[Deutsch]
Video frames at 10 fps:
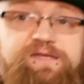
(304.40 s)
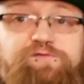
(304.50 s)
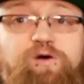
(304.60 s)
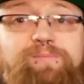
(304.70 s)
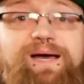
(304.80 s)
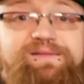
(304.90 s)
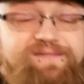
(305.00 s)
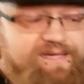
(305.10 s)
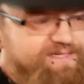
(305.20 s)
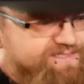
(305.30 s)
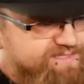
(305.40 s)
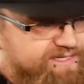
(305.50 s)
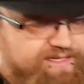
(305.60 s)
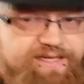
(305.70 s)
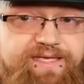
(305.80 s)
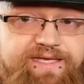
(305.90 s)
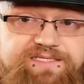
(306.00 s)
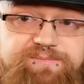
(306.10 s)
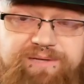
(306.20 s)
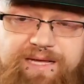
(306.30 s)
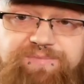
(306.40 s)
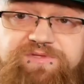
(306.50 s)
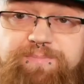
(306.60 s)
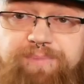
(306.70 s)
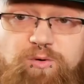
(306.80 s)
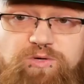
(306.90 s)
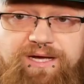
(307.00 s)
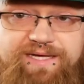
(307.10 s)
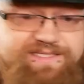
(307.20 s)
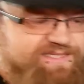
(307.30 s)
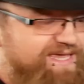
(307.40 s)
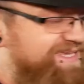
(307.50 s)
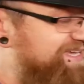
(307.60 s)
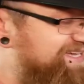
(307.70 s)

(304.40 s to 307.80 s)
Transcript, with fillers: eine Formatkreissäge. Es bleibt eine Baukreissäge,